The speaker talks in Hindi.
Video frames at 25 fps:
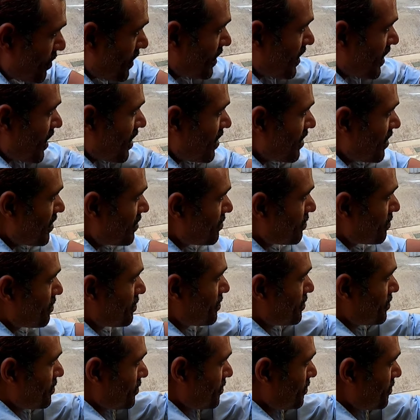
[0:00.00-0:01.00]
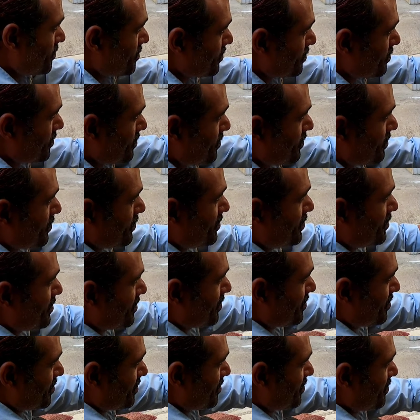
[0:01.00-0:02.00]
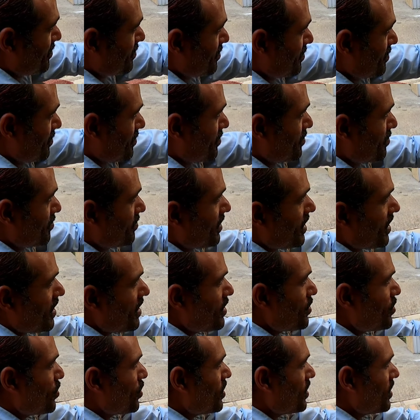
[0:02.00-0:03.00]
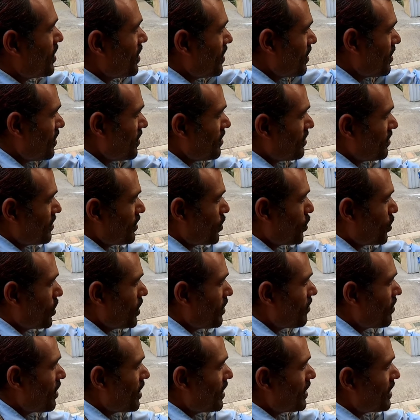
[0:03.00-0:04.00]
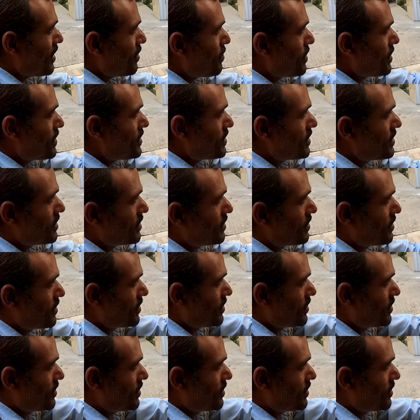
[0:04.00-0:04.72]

हूँ बेटा अभी तक नहीं हुई नहीं हुई नहीं होने वाली है बस